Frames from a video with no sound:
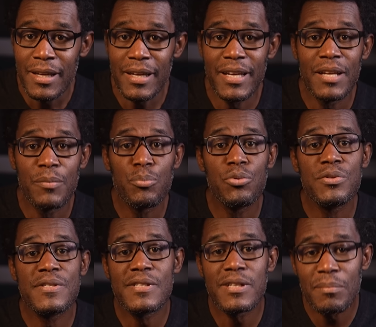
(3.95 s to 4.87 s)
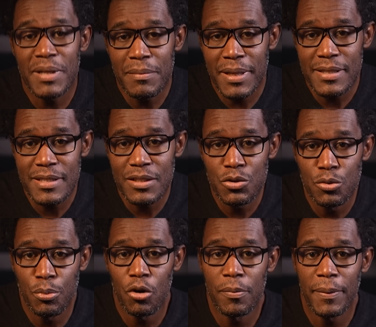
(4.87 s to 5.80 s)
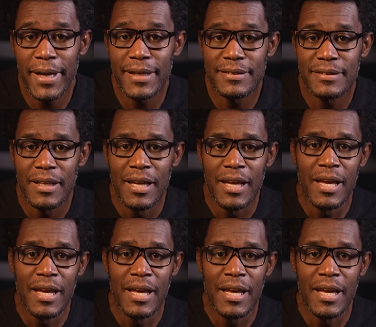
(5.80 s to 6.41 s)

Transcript: et les plus emblématiques de Port-au-Prince,